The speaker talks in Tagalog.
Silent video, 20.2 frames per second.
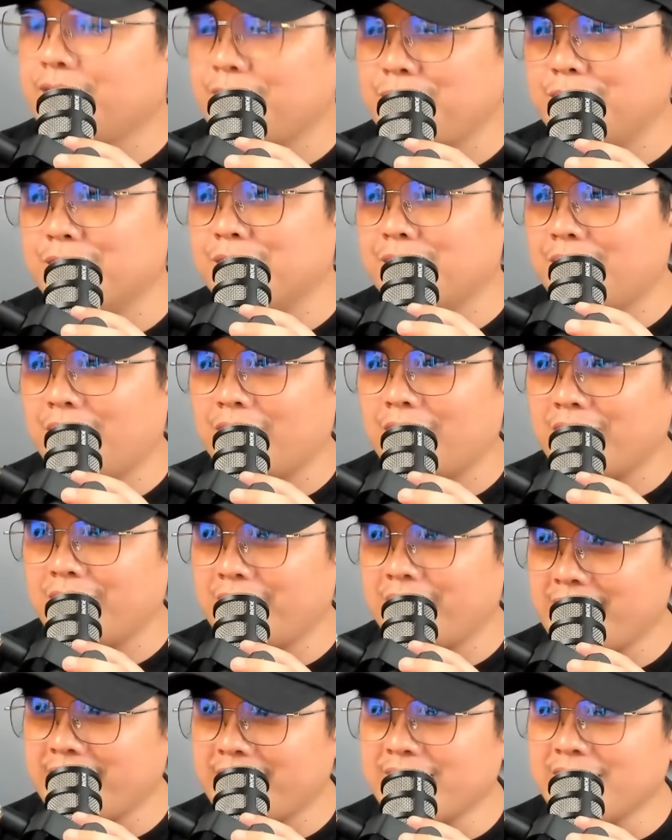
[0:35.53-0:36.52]
yung all.
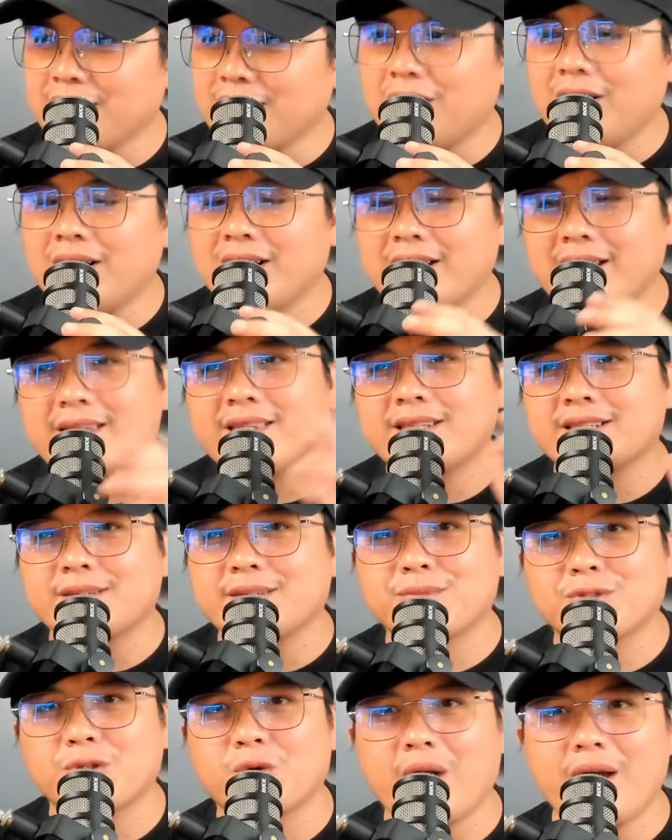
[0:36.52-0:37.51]
Ulitin ko, click the
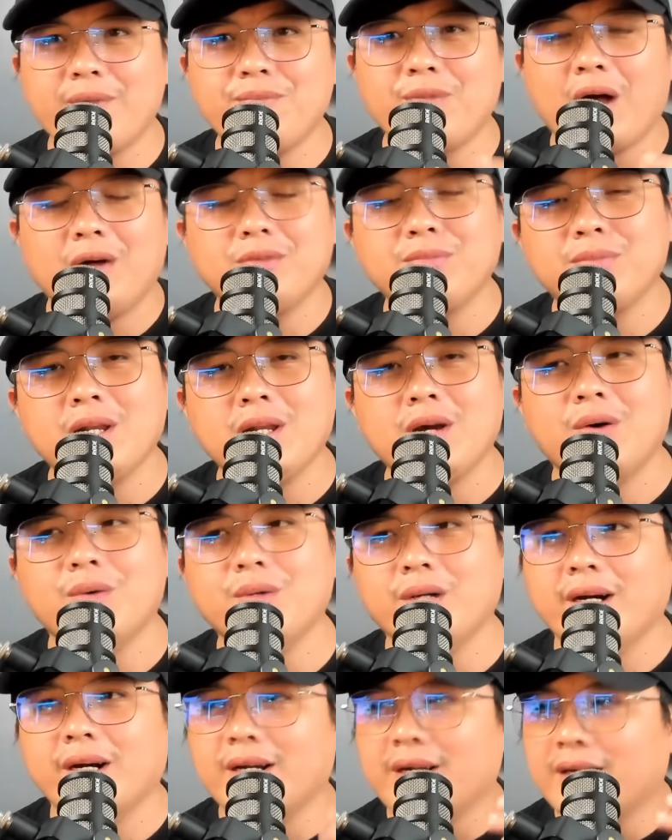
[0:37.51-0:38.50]
subscribe down
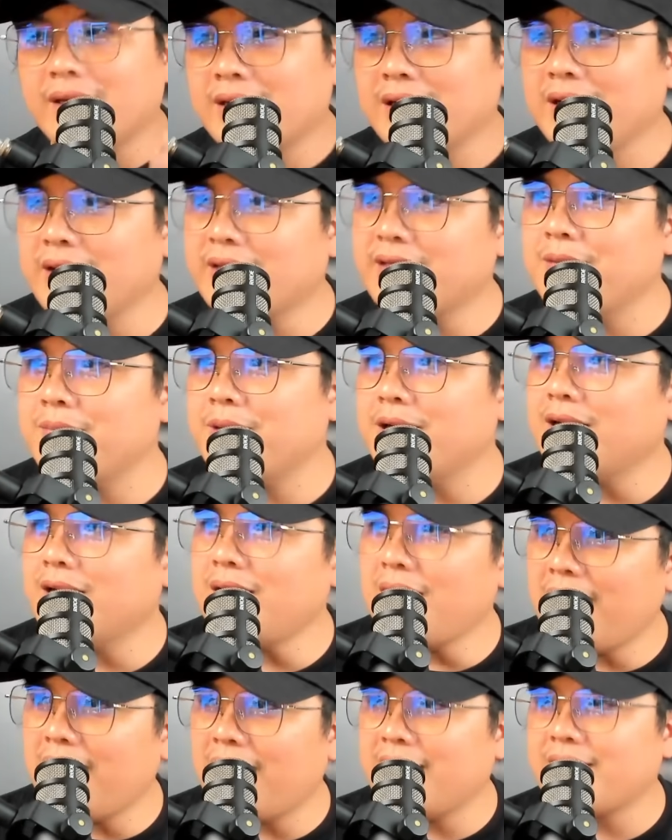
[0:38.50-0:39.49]
below, click the bell,
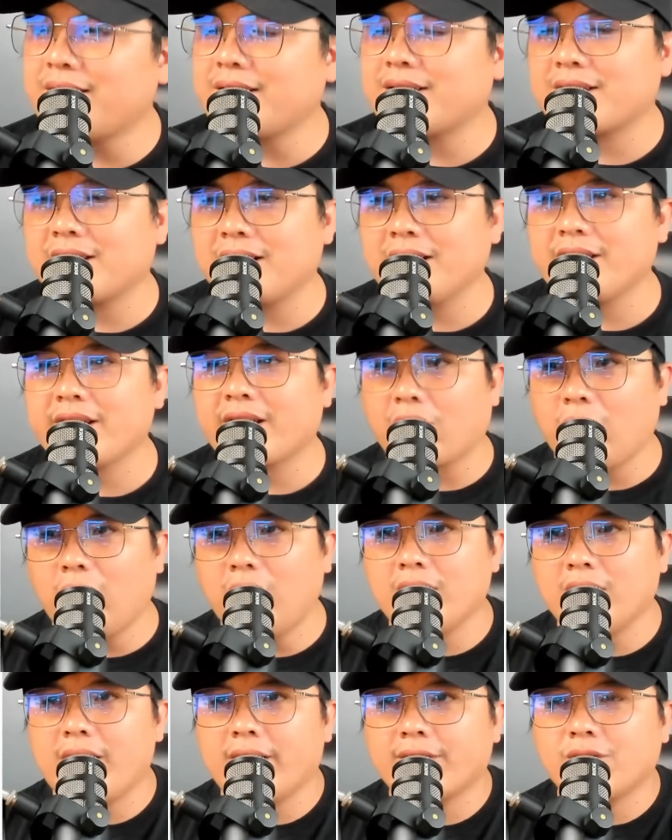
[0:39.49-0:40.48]
and click
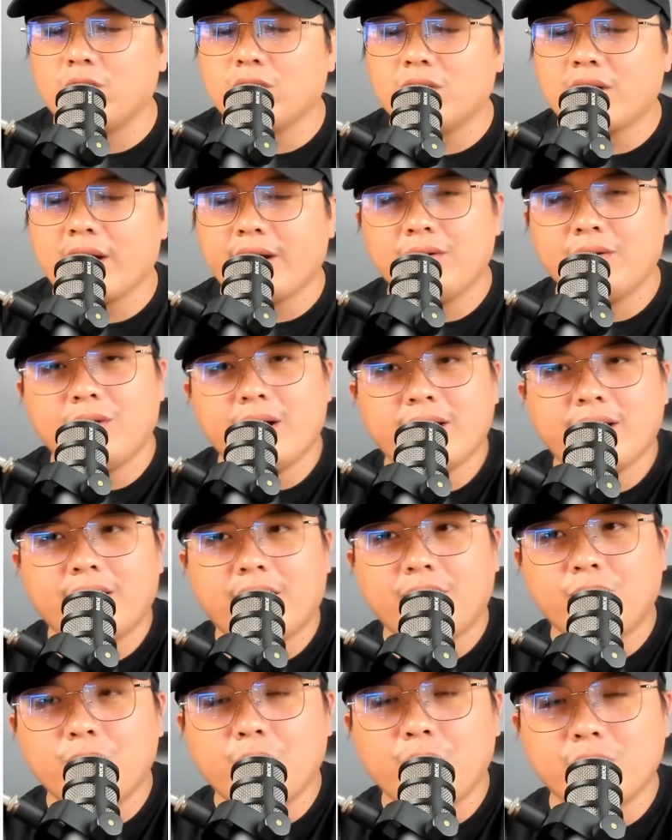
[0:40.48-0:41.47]
all. At kung kayo ay
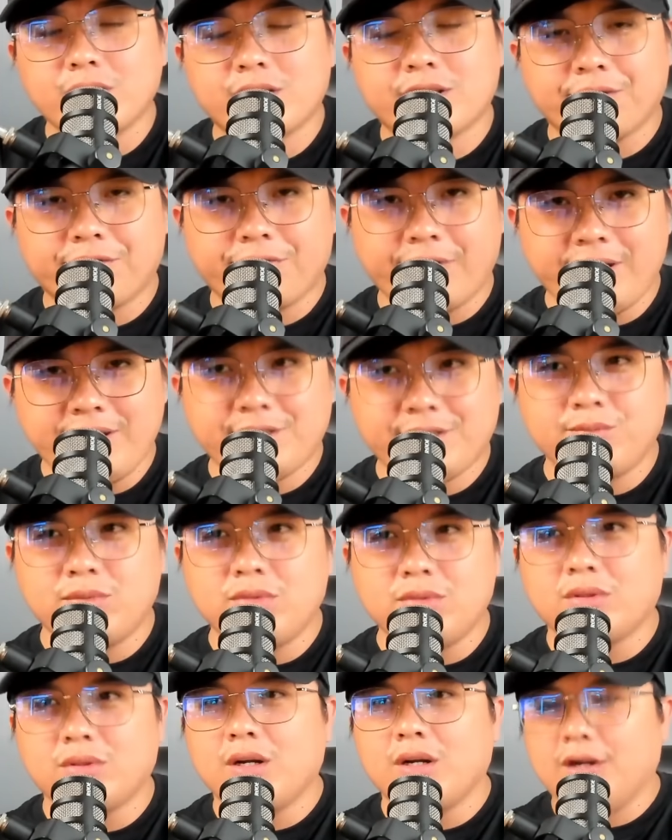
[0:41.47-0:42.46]
nanonood sa
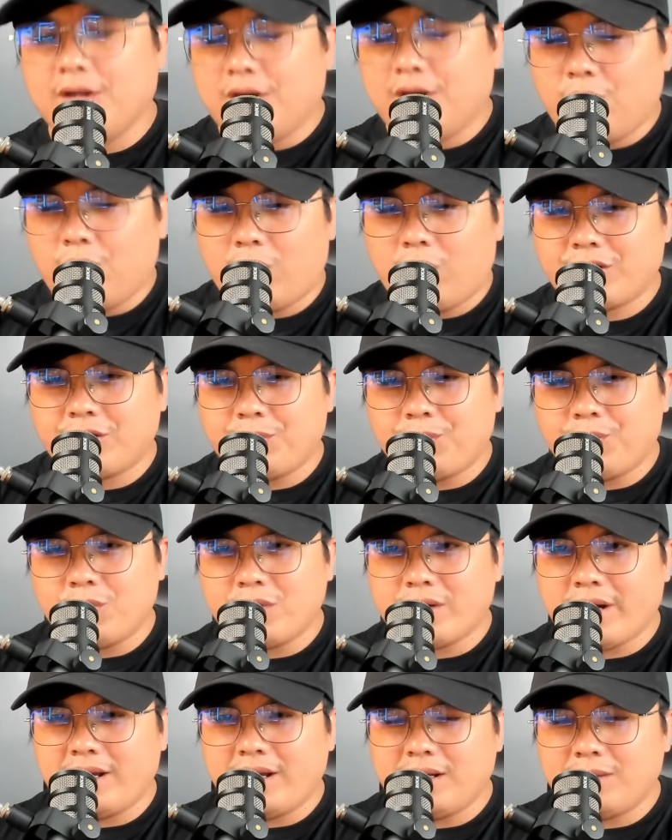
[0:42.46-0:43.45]
Facebook, huwag nyo
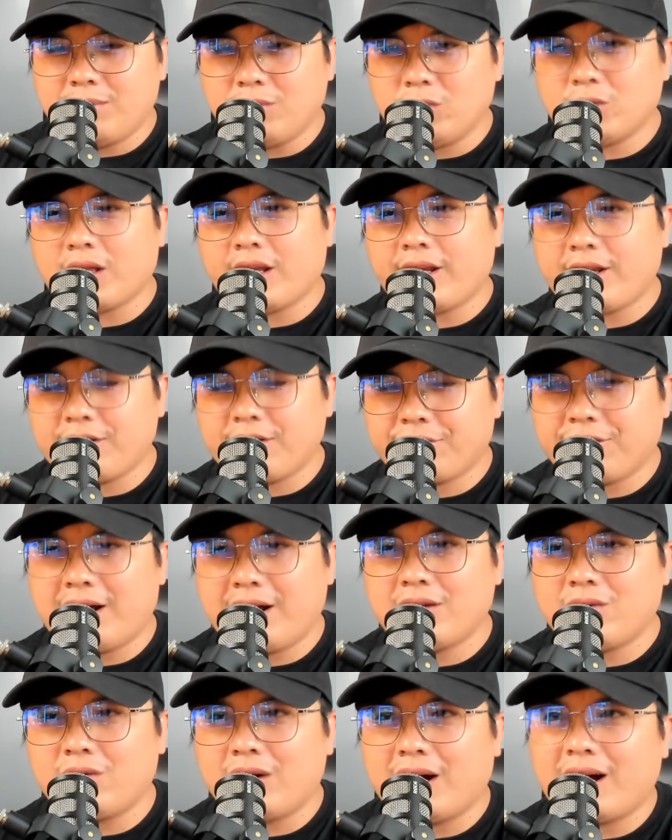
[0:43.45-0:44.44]
pong kailimutan na
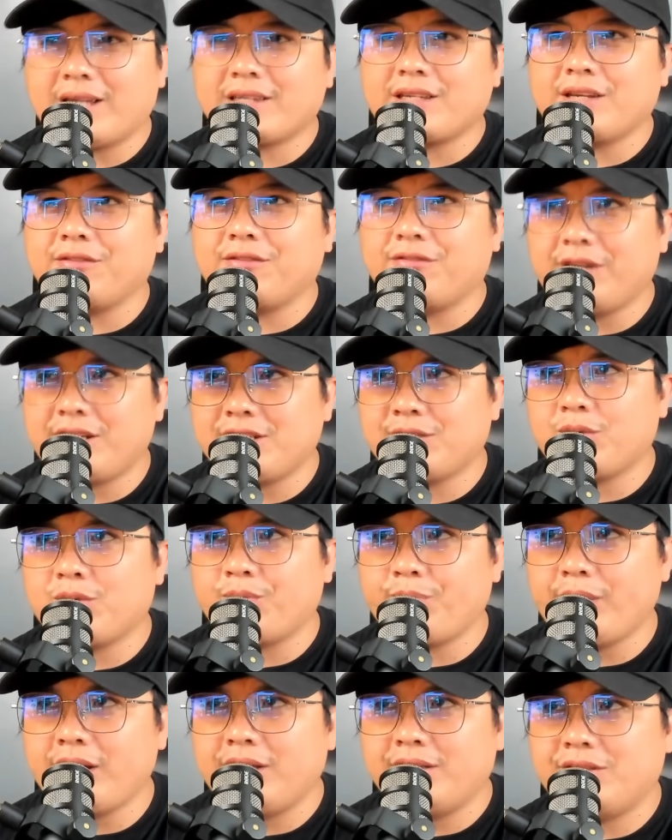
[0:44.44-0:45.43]
i-follow ang ating Facebook
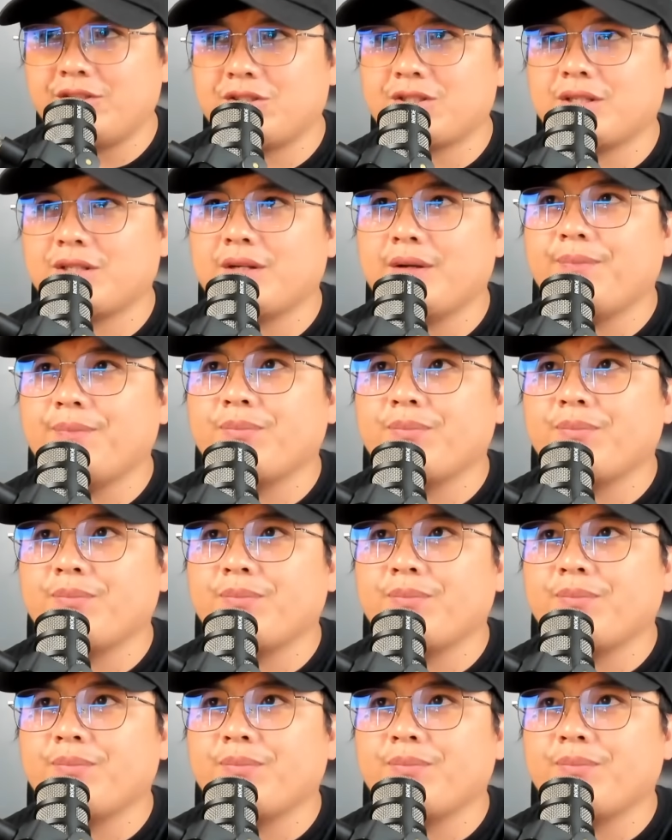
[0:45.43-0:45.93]
page.